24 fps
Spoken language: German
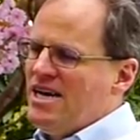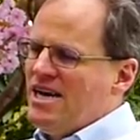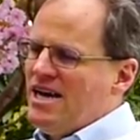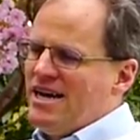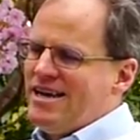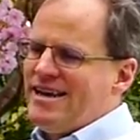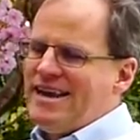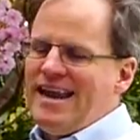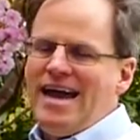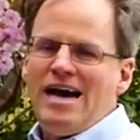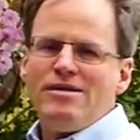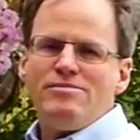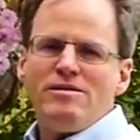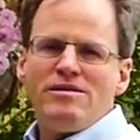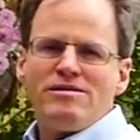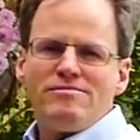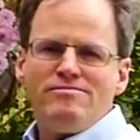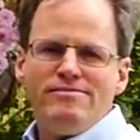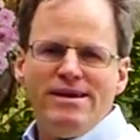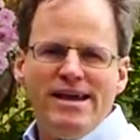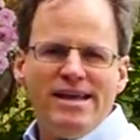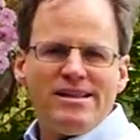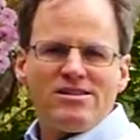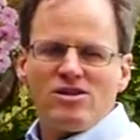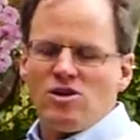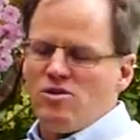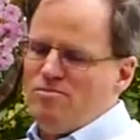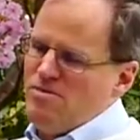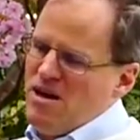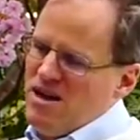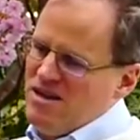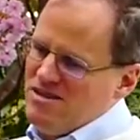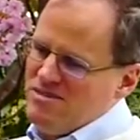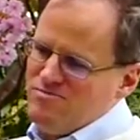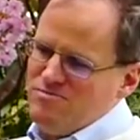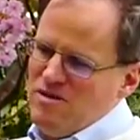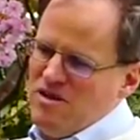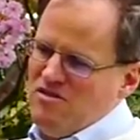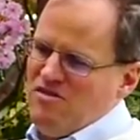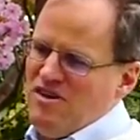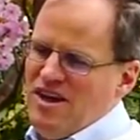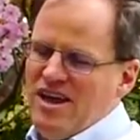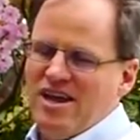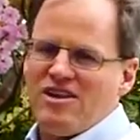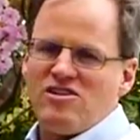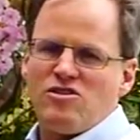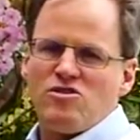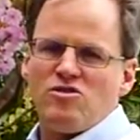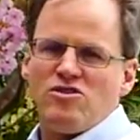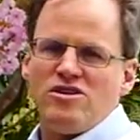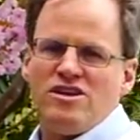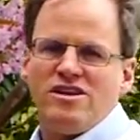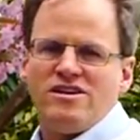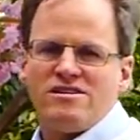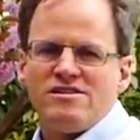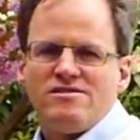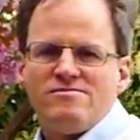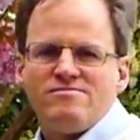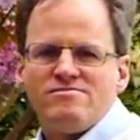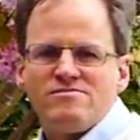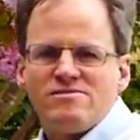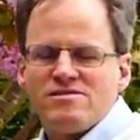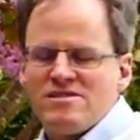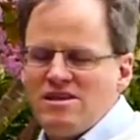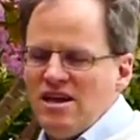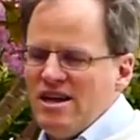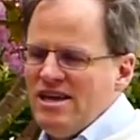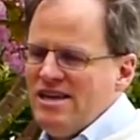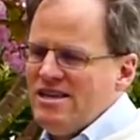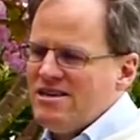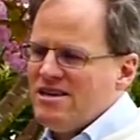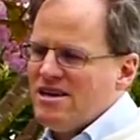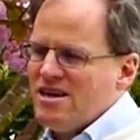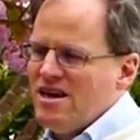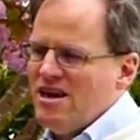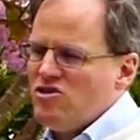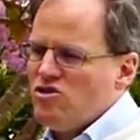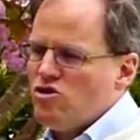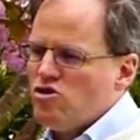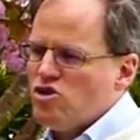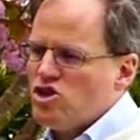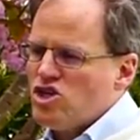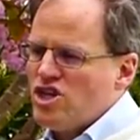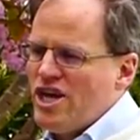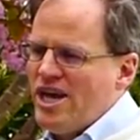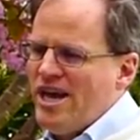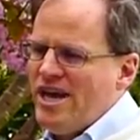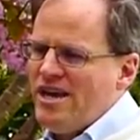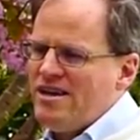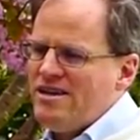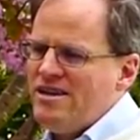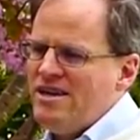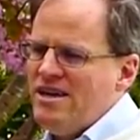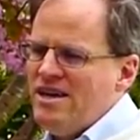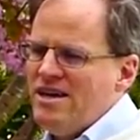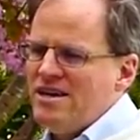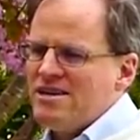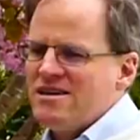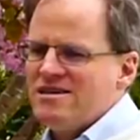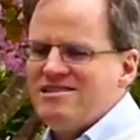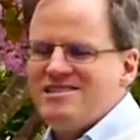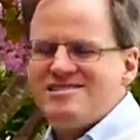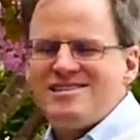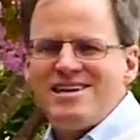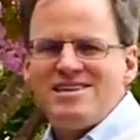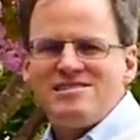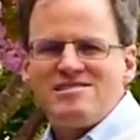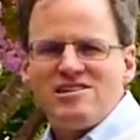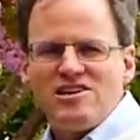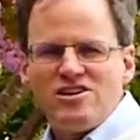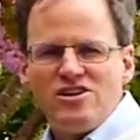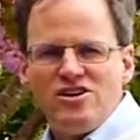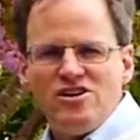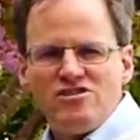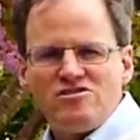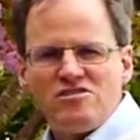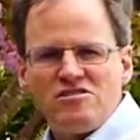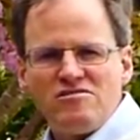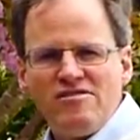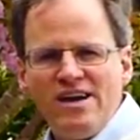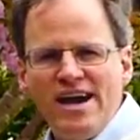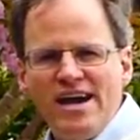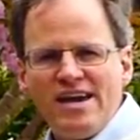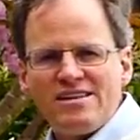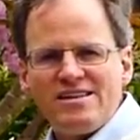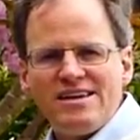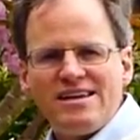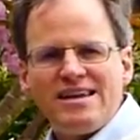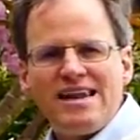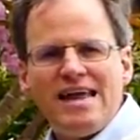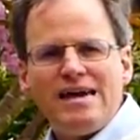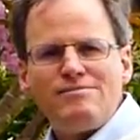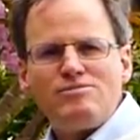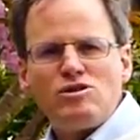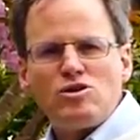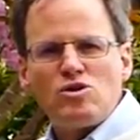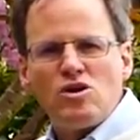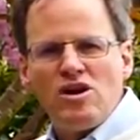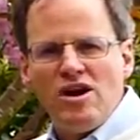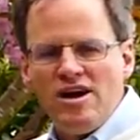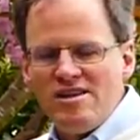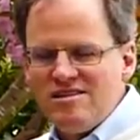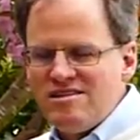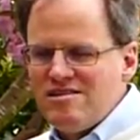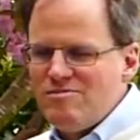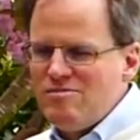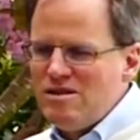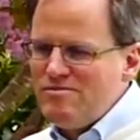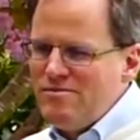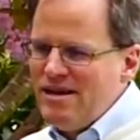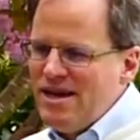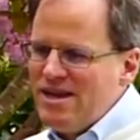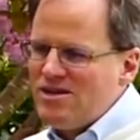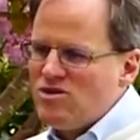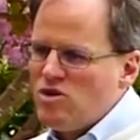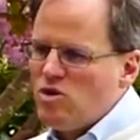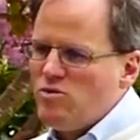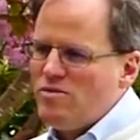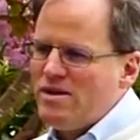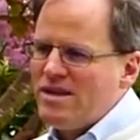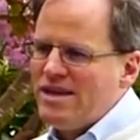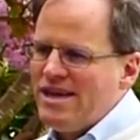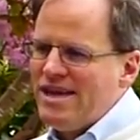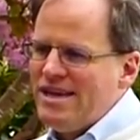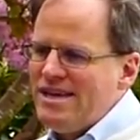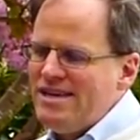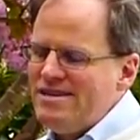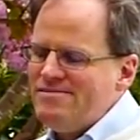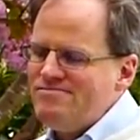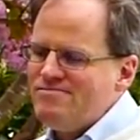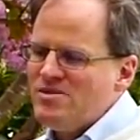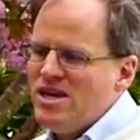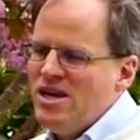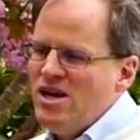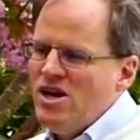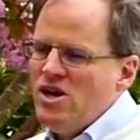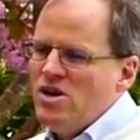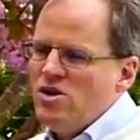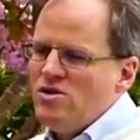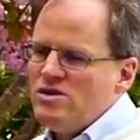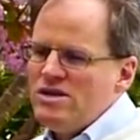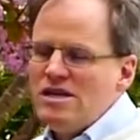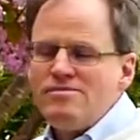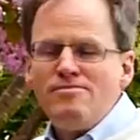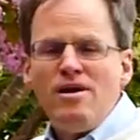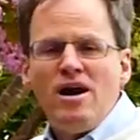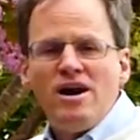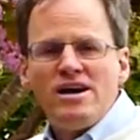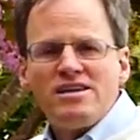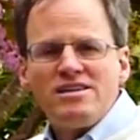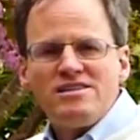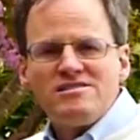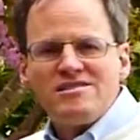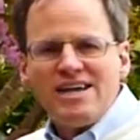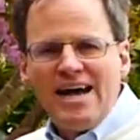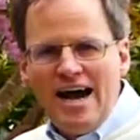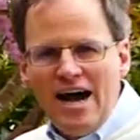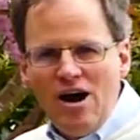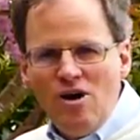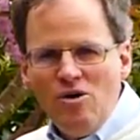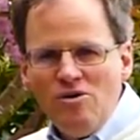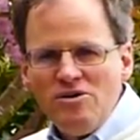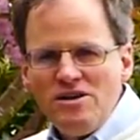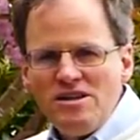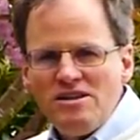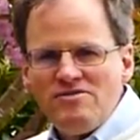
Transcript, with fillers: Ich glaube, Metro passt perfekt zu dir dahinter kannst du stehen, das ist ein seriöser Wert. Ich glaube, du kannst mit Metro beginnen und ich mache das auch.